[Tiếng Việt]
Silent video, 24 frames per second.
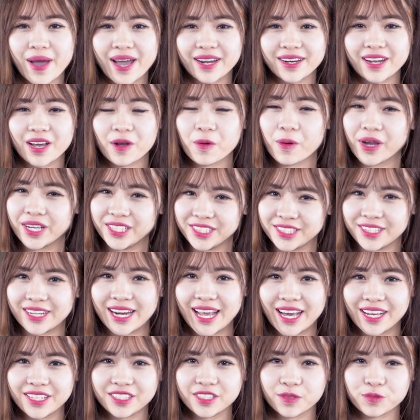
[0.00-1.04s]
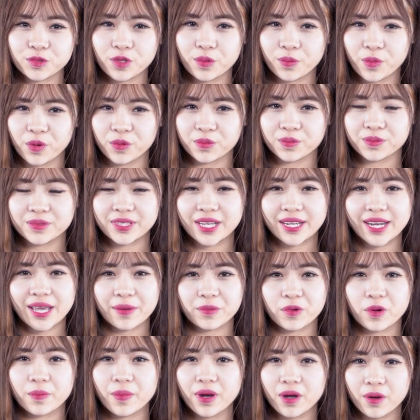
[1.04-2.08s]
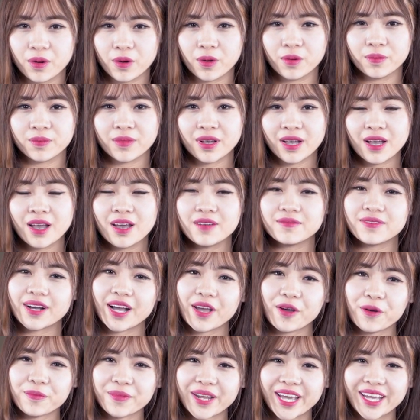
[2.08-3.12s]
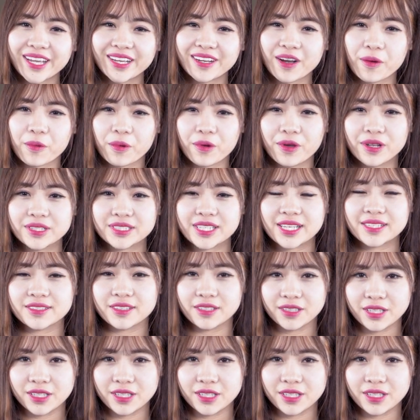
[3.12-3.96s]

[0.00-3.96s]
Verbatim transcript: bạn đã quay trở lại trong chuyên mục Nhà đẹp của Maxhome. Và ngày hôm nay Ngọc Huyền sẽ